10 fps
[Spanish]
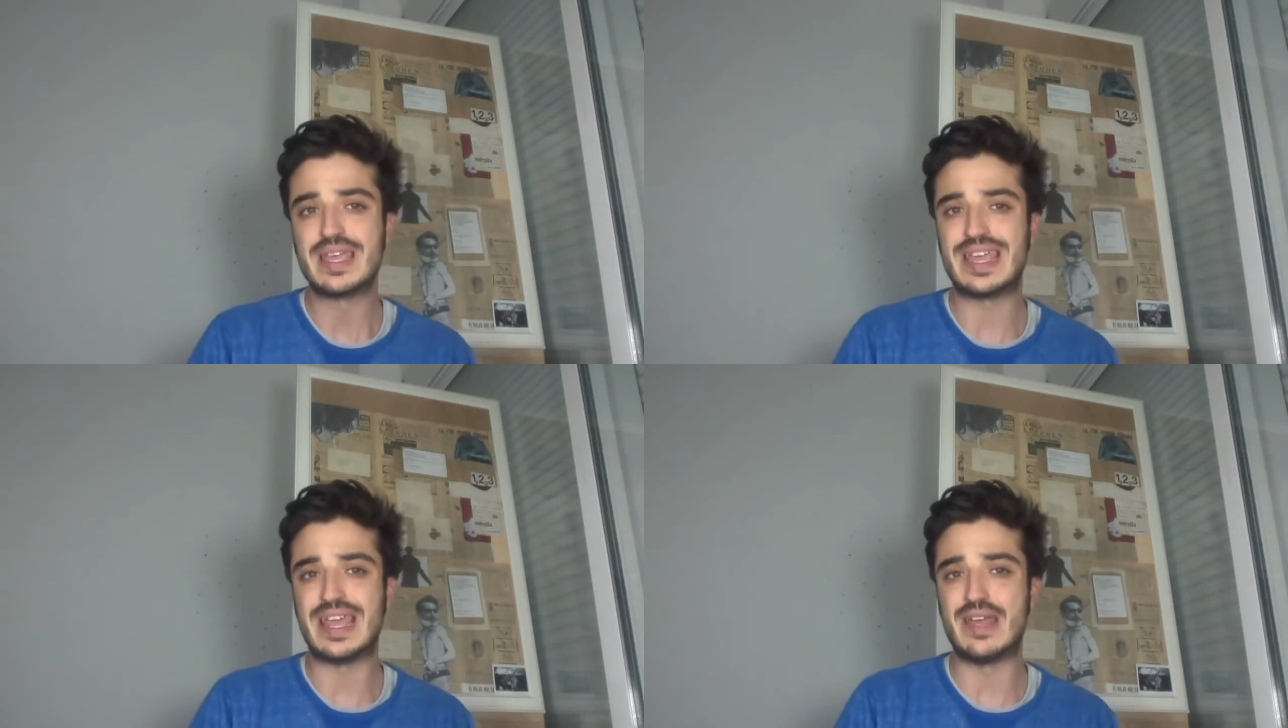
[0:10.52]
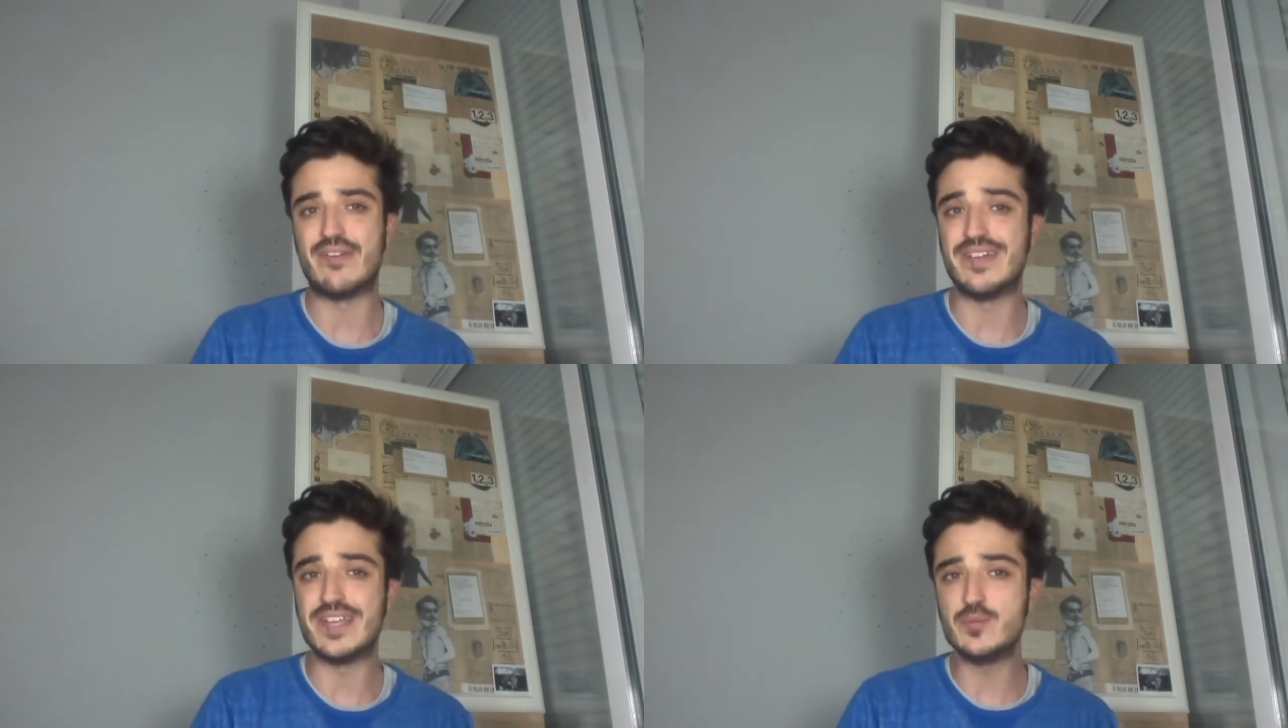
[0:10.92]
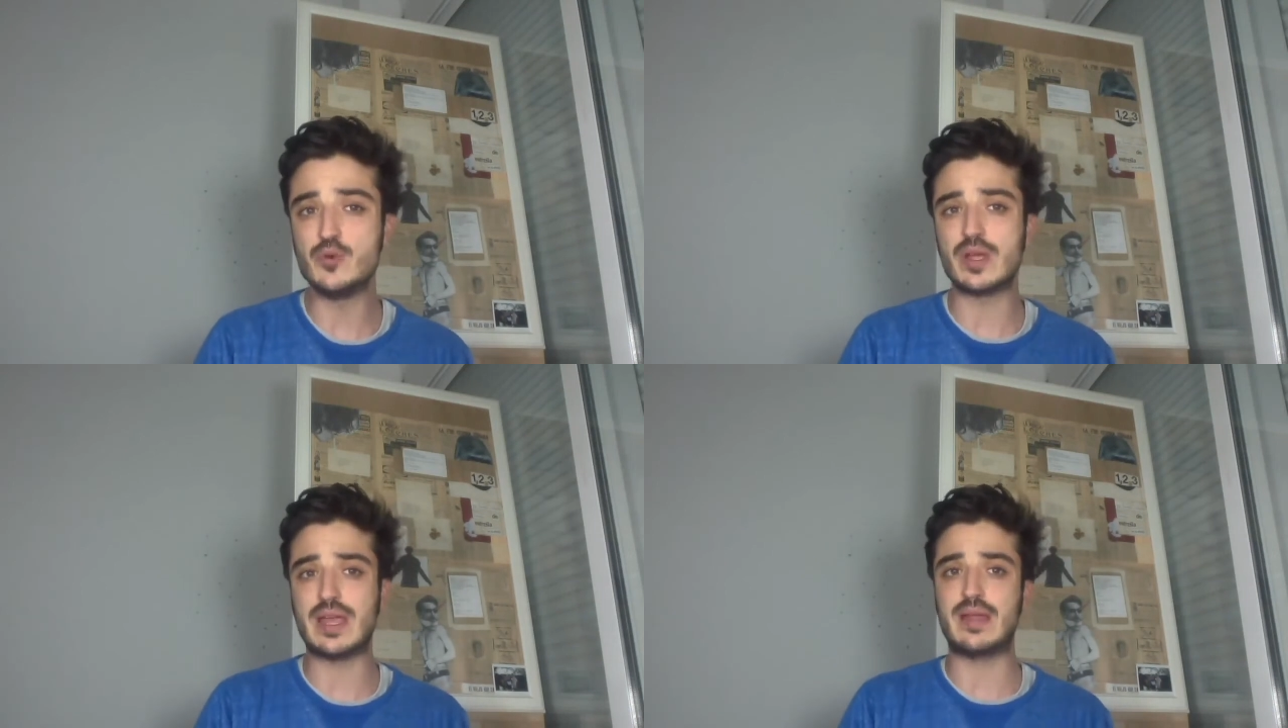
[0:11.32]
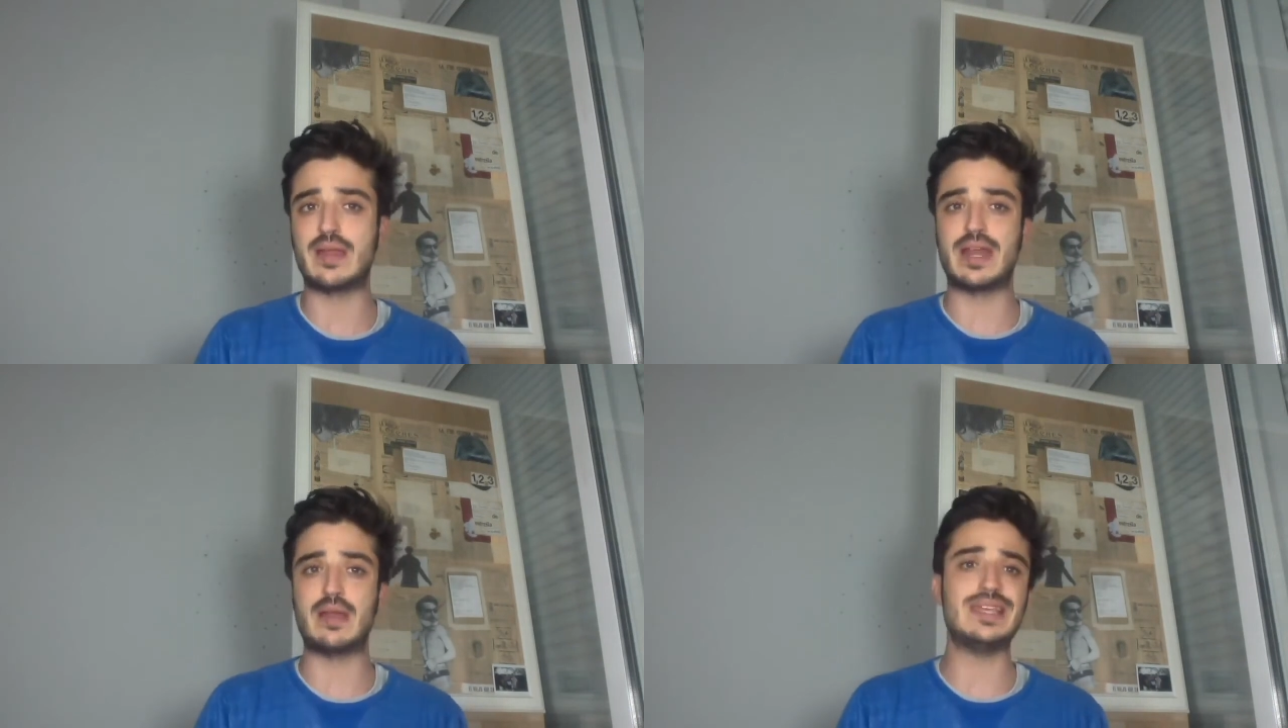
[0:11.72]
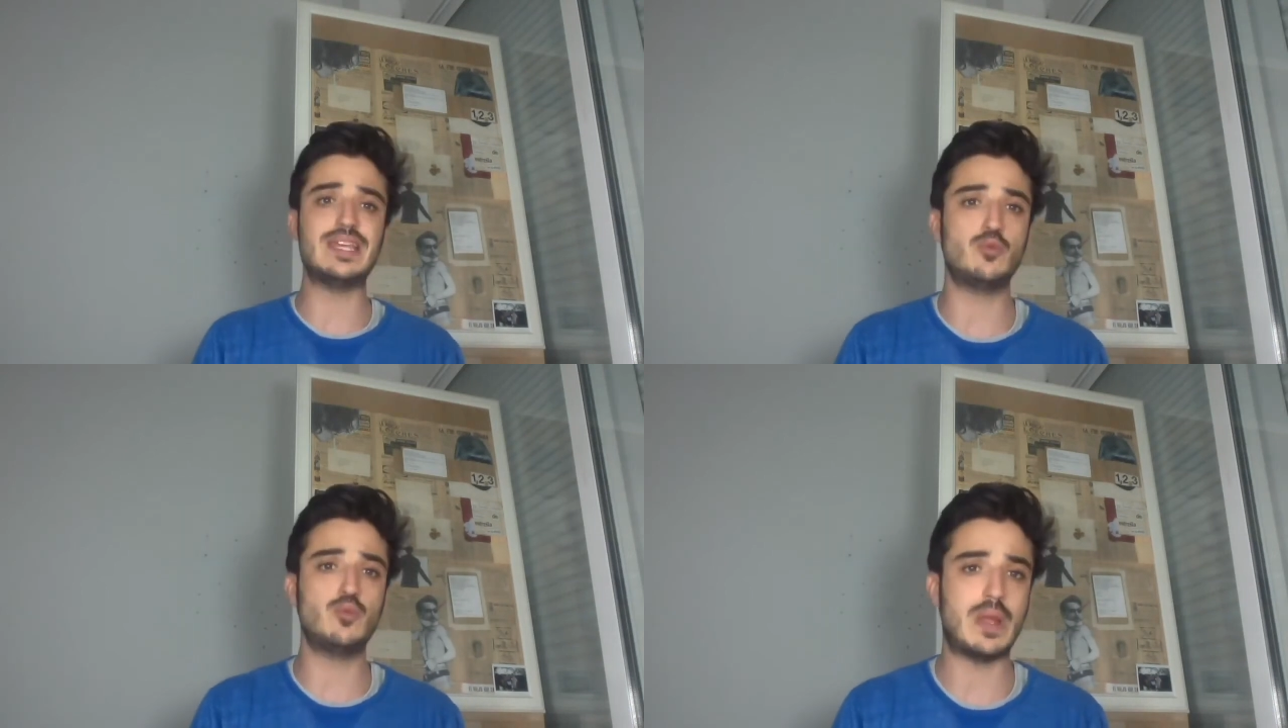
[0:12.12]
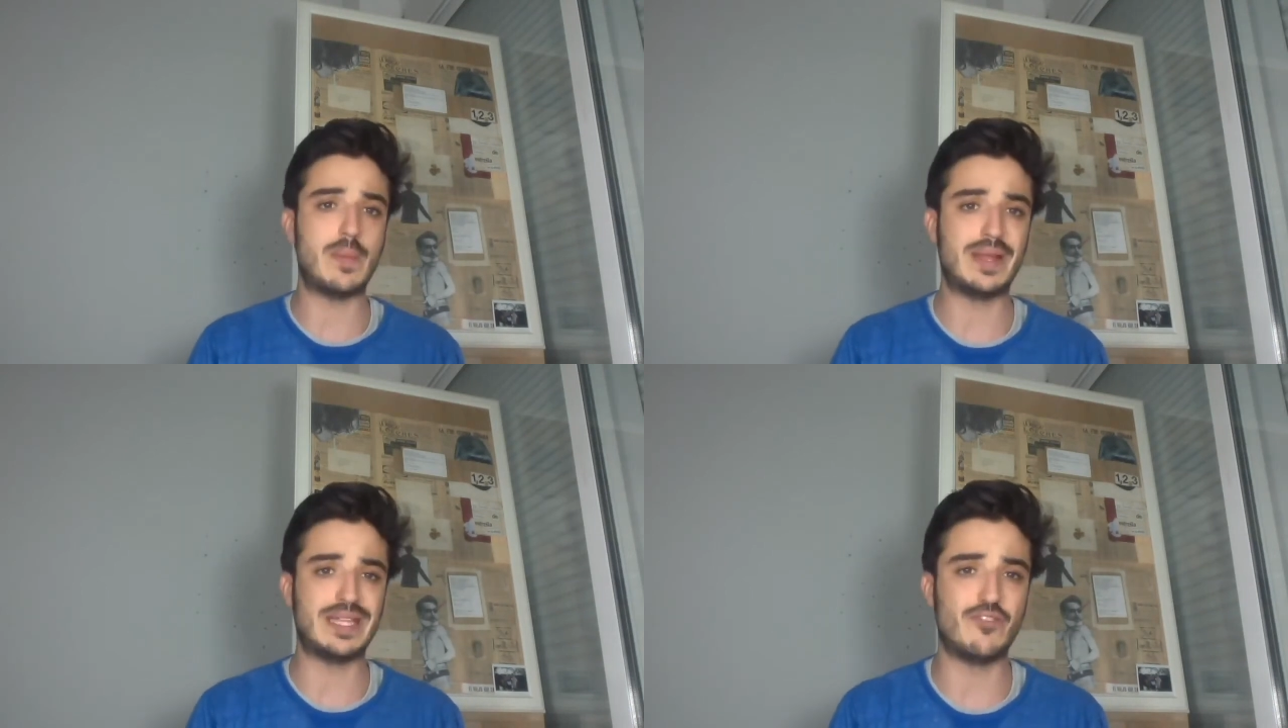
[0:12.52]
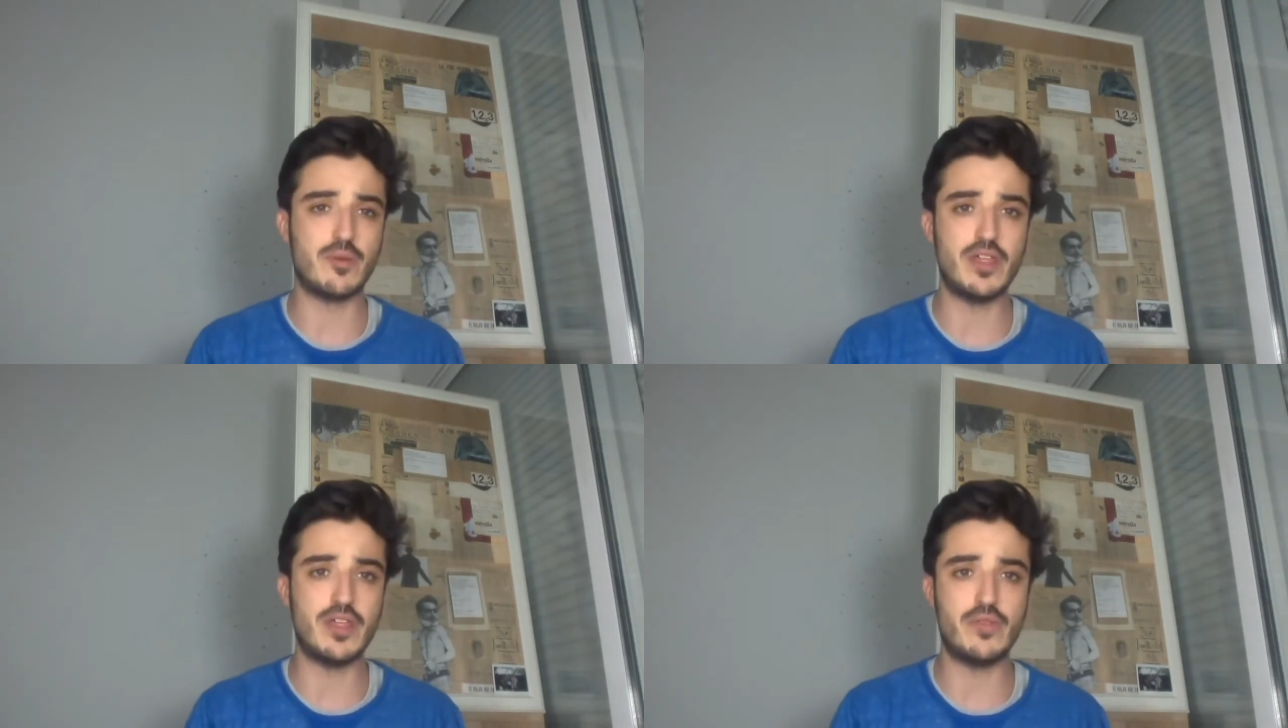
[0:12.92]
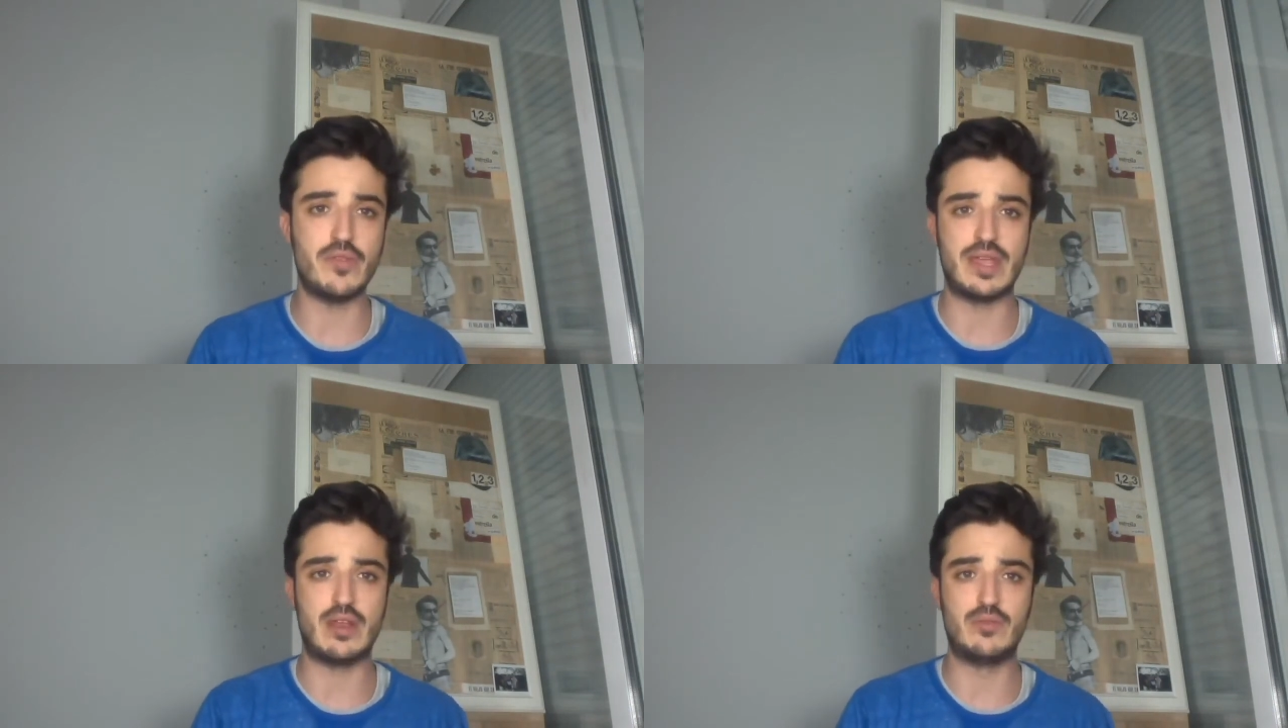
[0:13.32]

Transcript: que Facebook realmente es una plataforma donde,